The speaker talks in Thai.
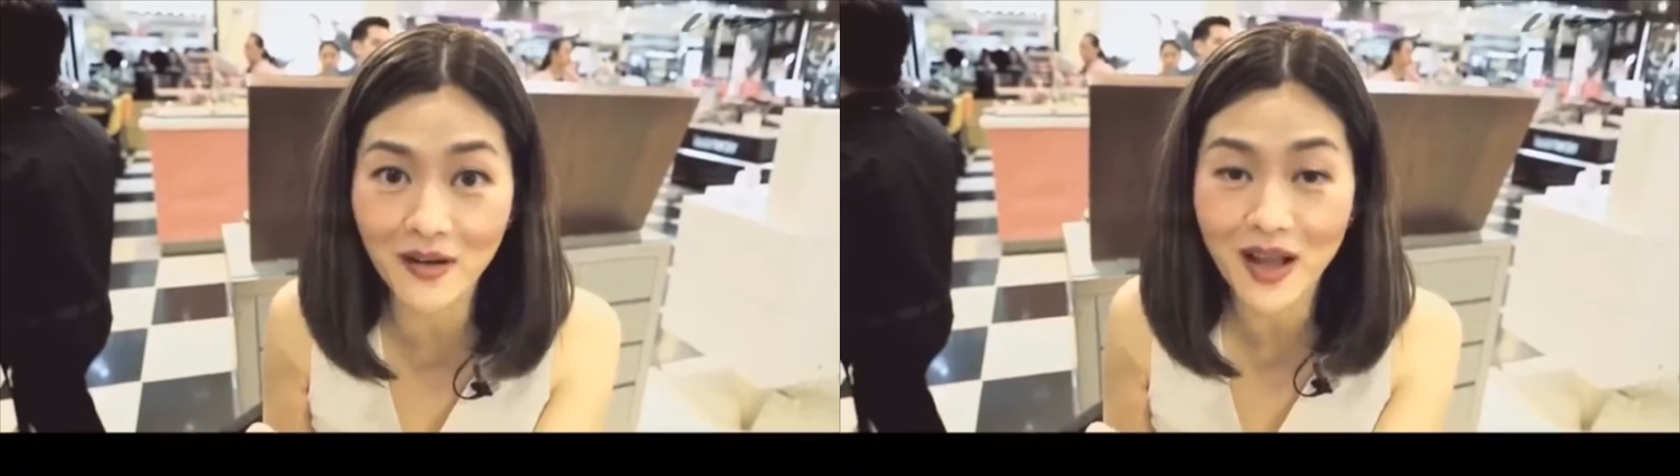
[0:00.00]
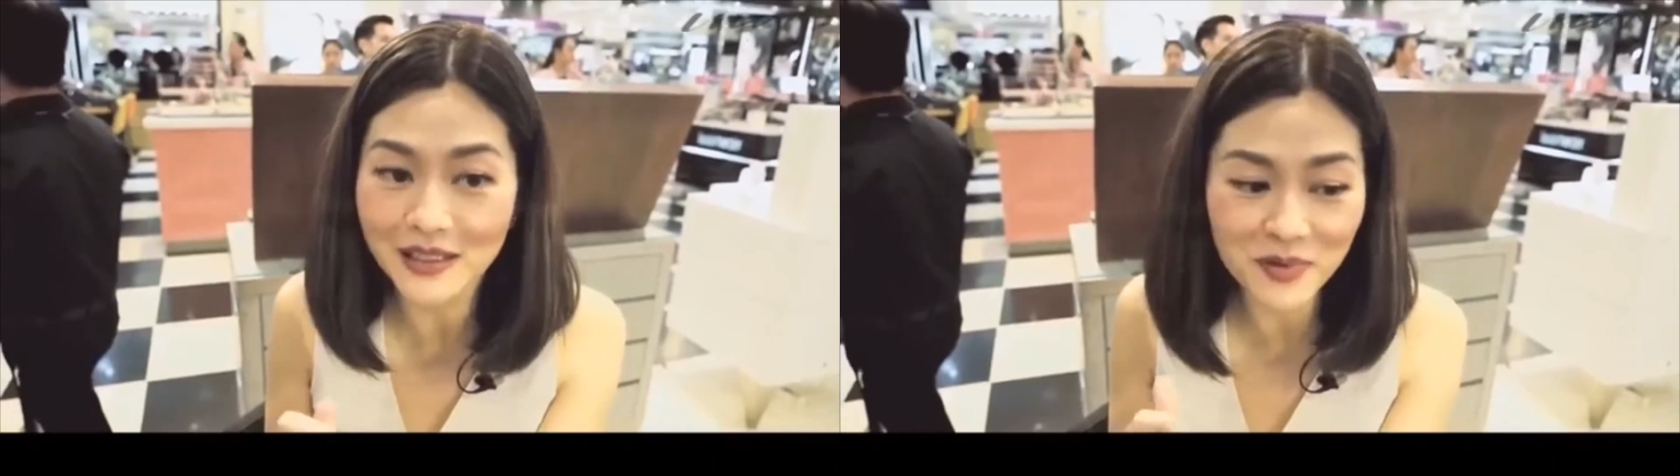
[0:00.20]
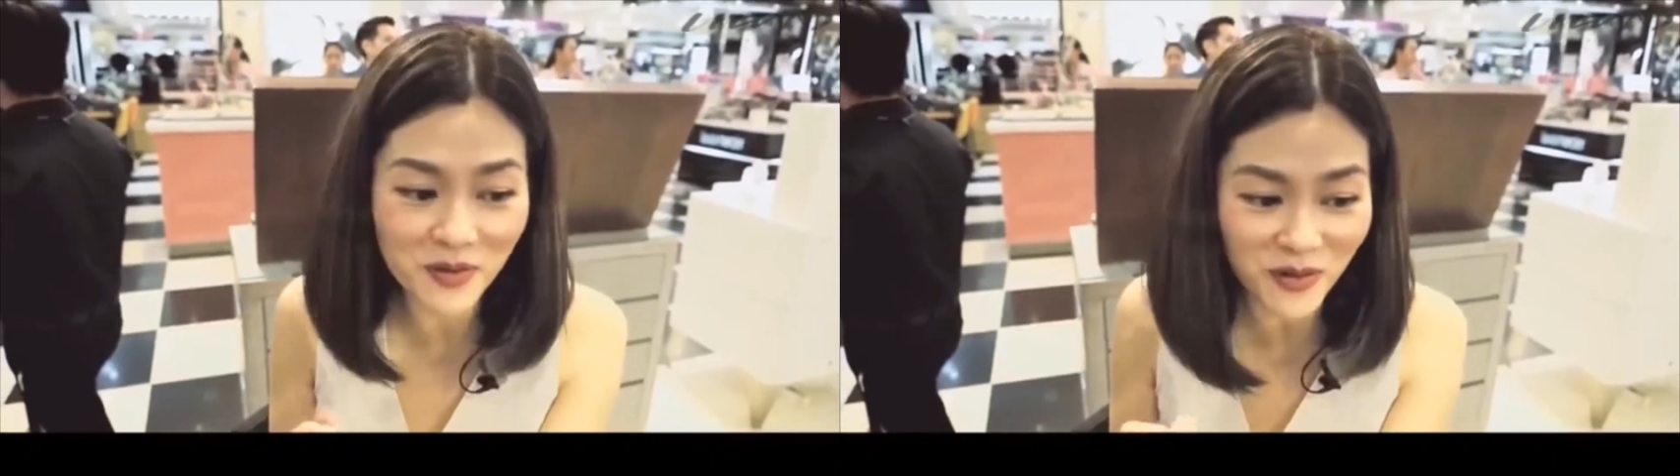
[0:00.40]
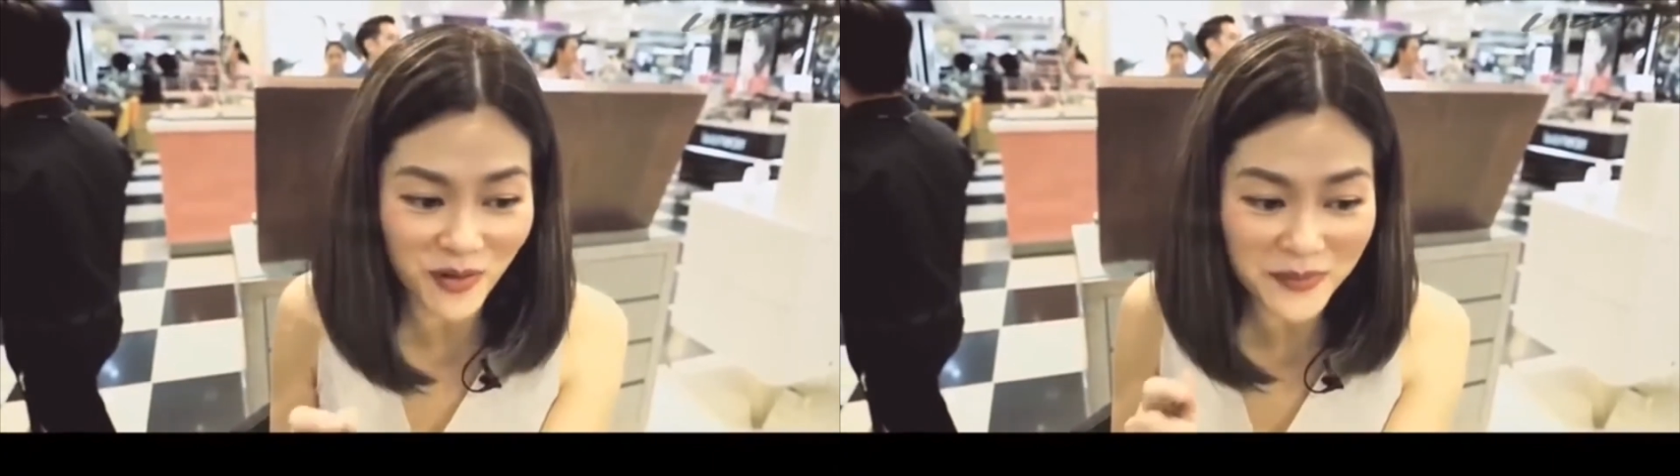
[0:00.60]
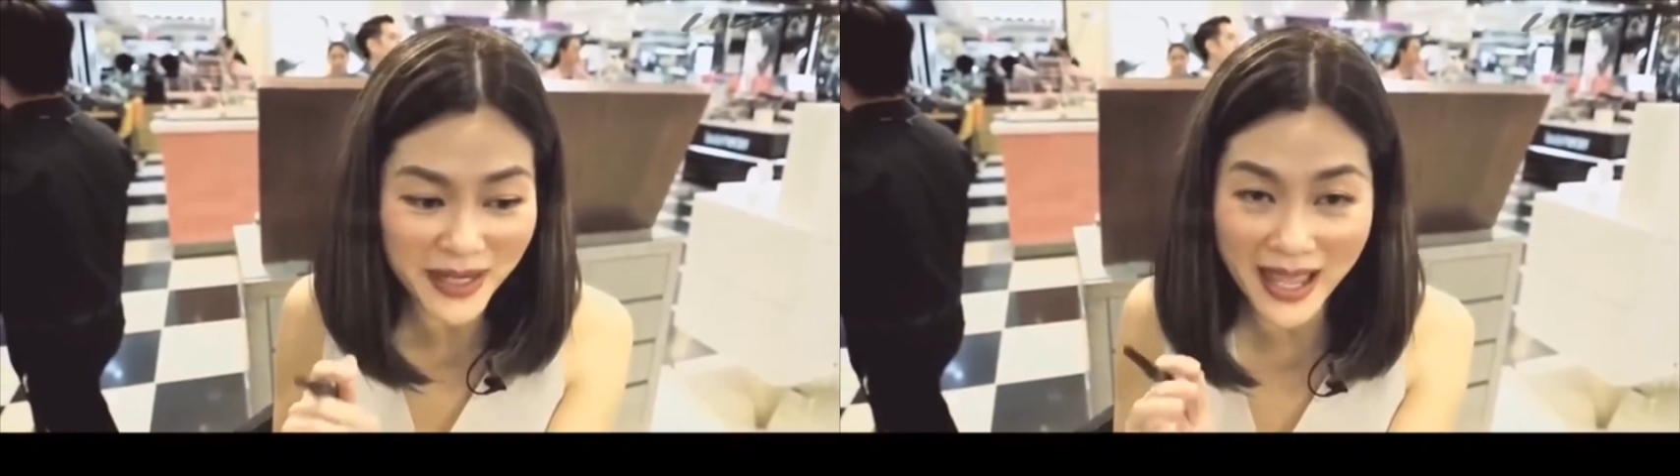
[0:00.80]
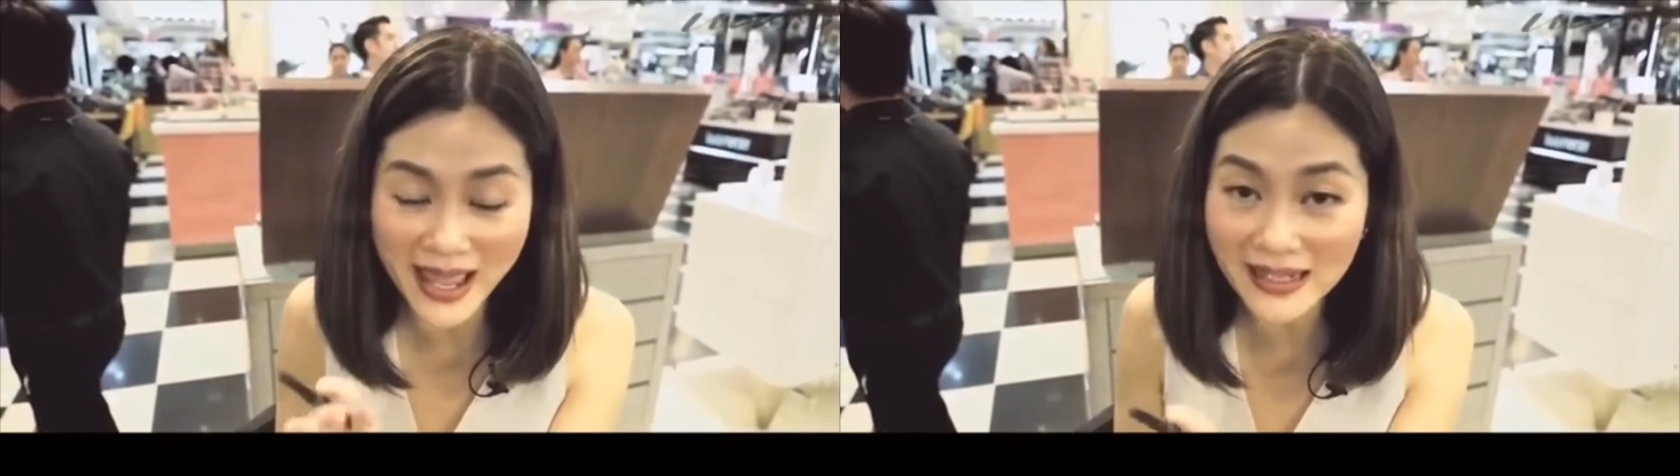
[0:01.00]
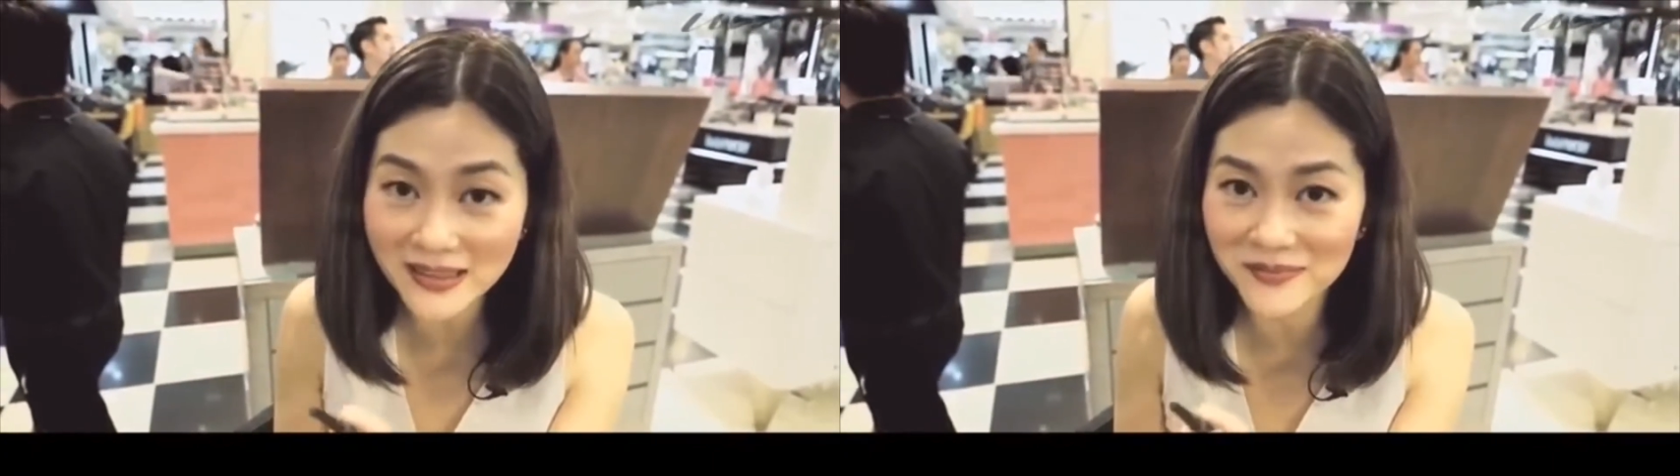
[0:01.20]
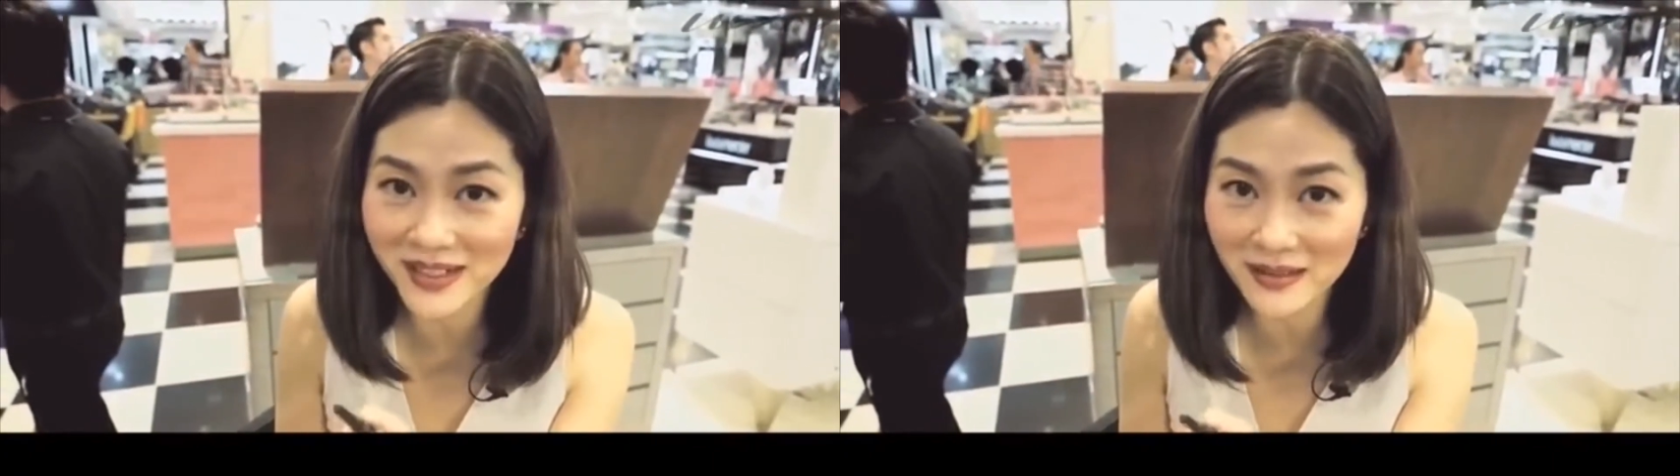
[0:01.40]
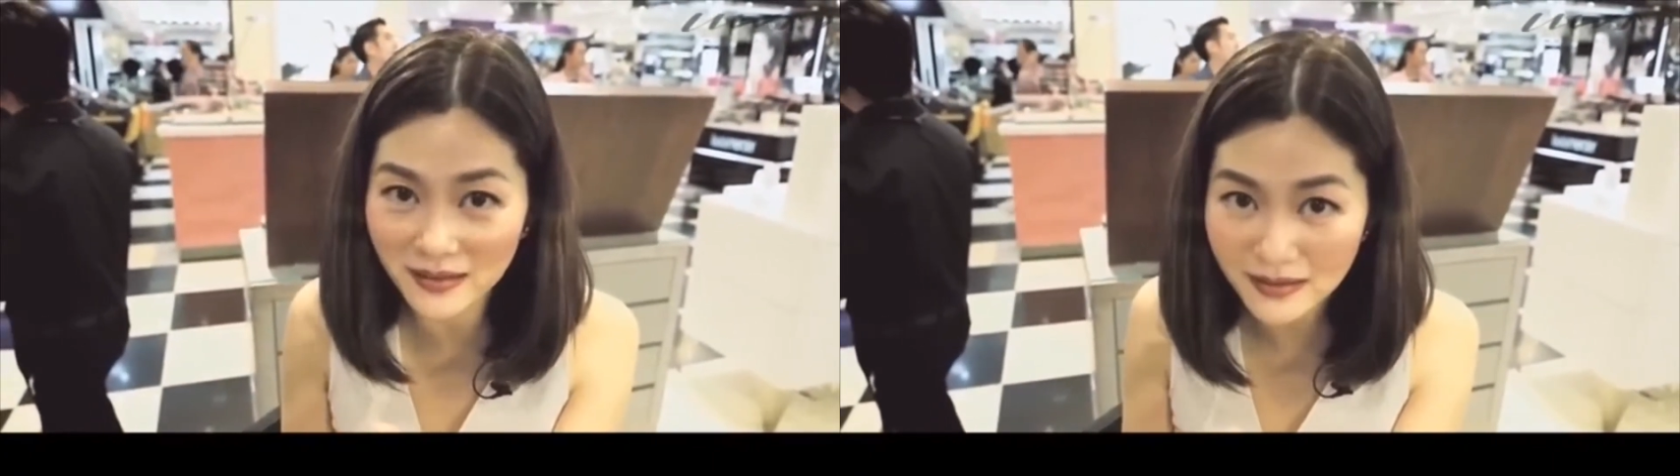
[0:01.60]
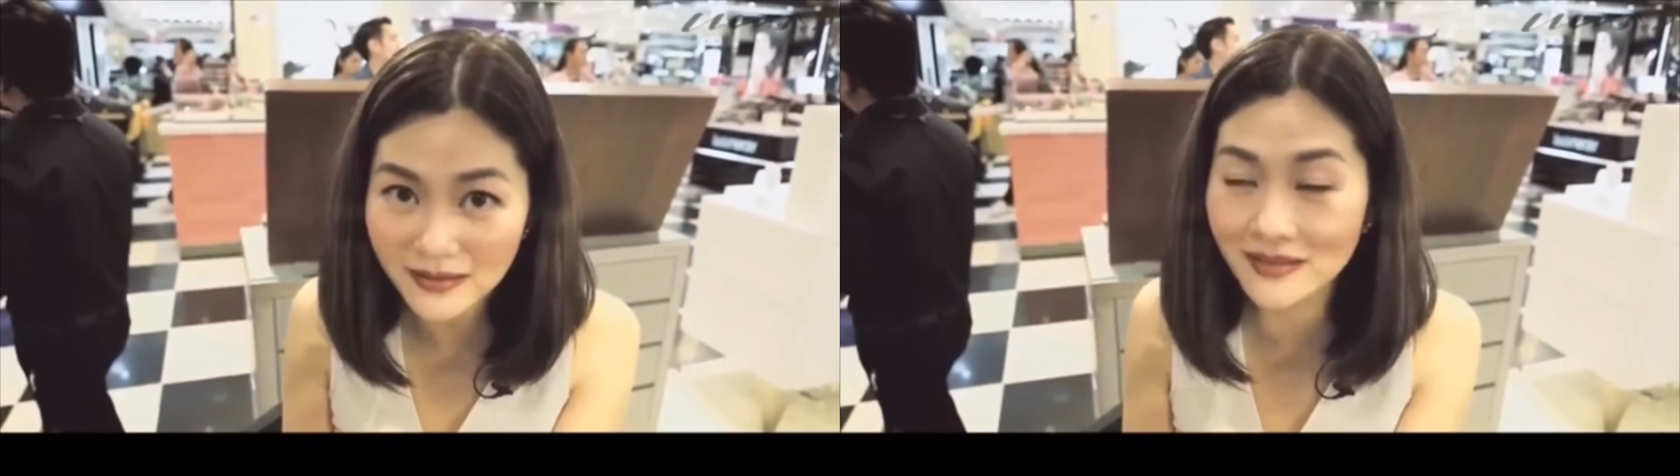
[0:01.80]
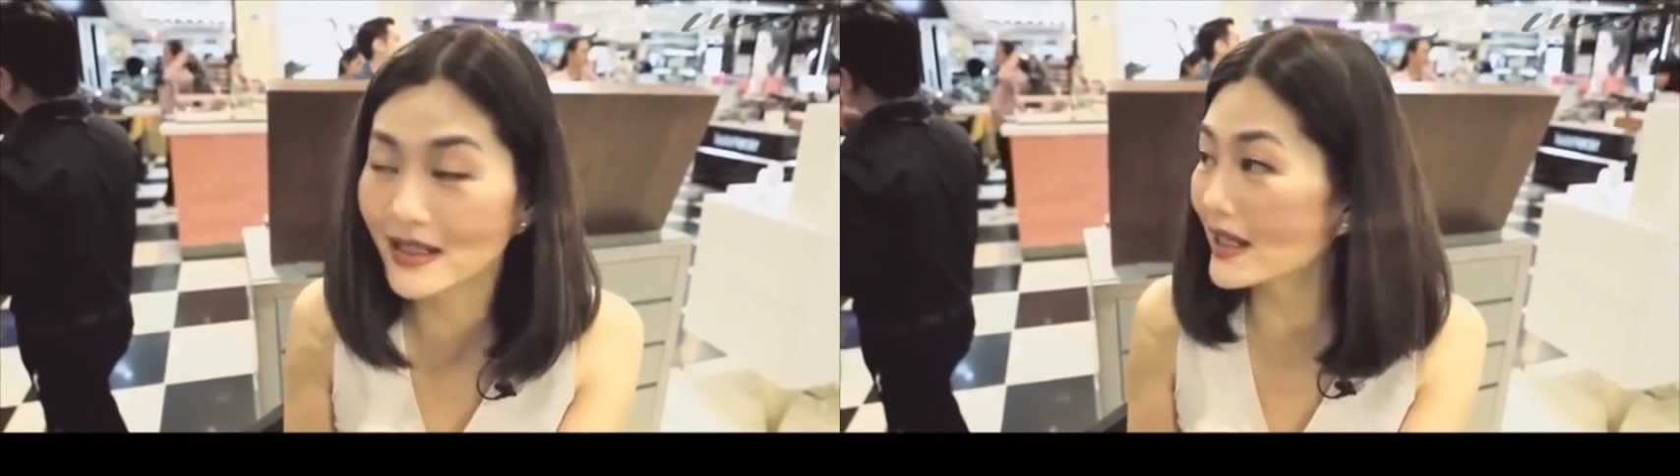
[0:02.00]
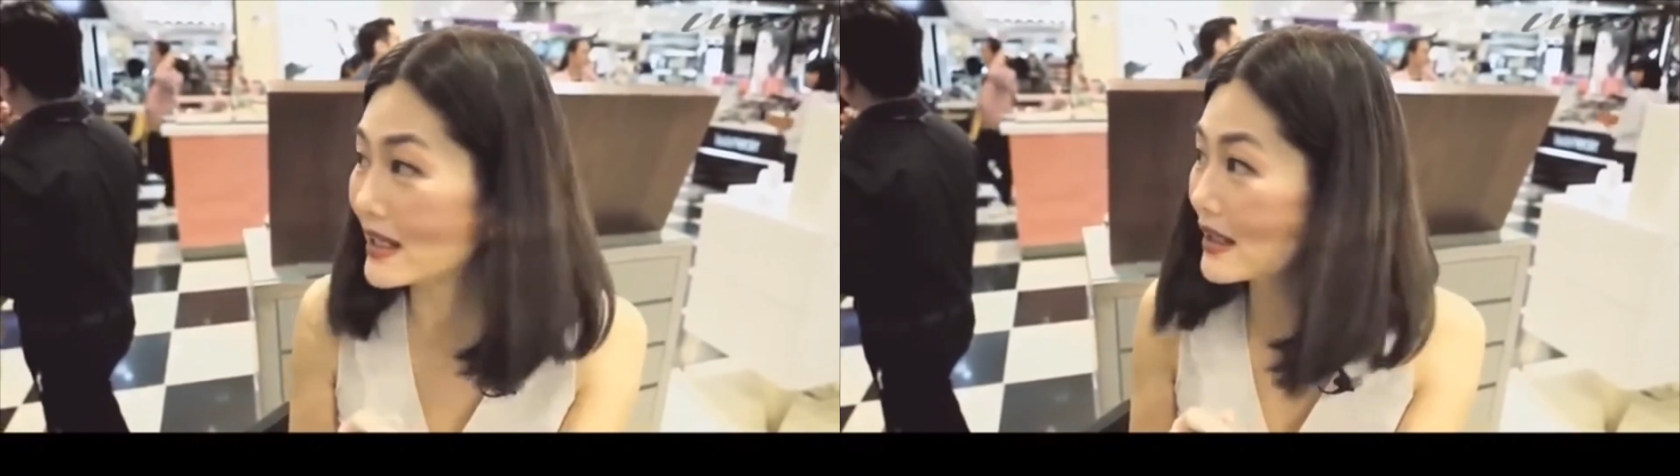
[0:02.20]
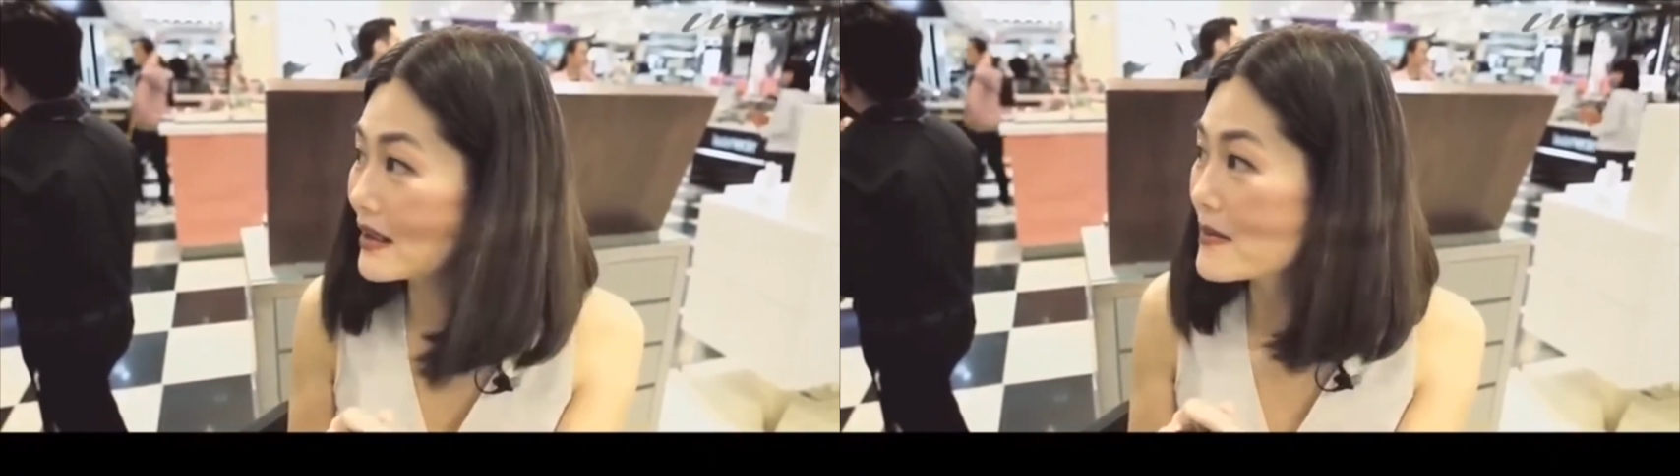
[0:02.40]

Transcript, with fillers: แต่ปรากฏว่ามันแห้งแต่มันลื่นนะคะ